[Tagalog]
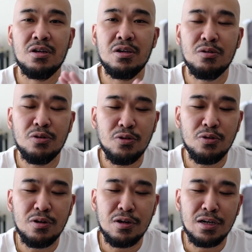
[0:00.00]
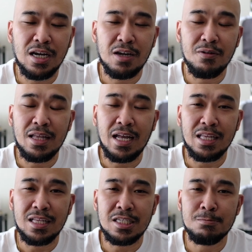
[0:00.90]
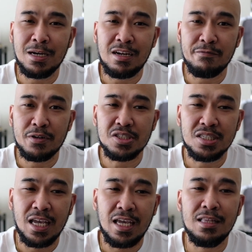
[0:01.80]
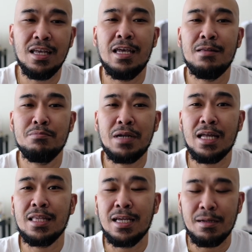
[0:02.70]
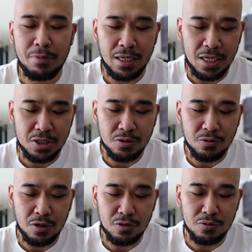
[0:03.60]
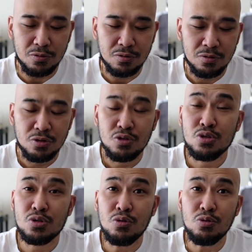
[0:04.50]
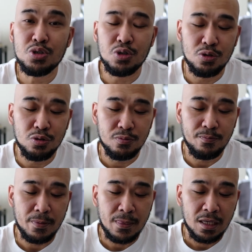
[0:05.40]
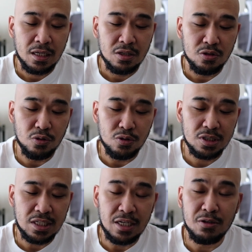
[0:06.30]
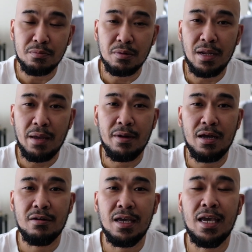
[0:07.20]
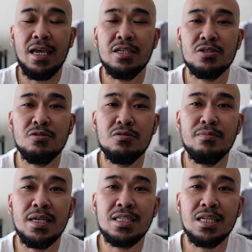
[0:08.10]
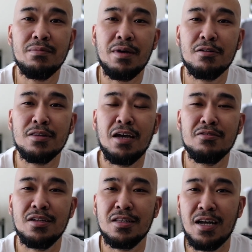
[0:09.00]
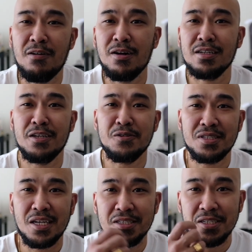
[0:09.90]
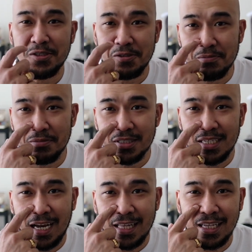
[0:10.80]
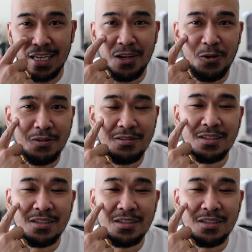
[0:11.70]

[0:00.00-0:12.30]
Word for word: yung gagawin natin is parang first aid and practical application kung anong solution doon sa inyong problema. Okay? So, basically, meron tayong tinatawag na eustachian tube sa ating ilong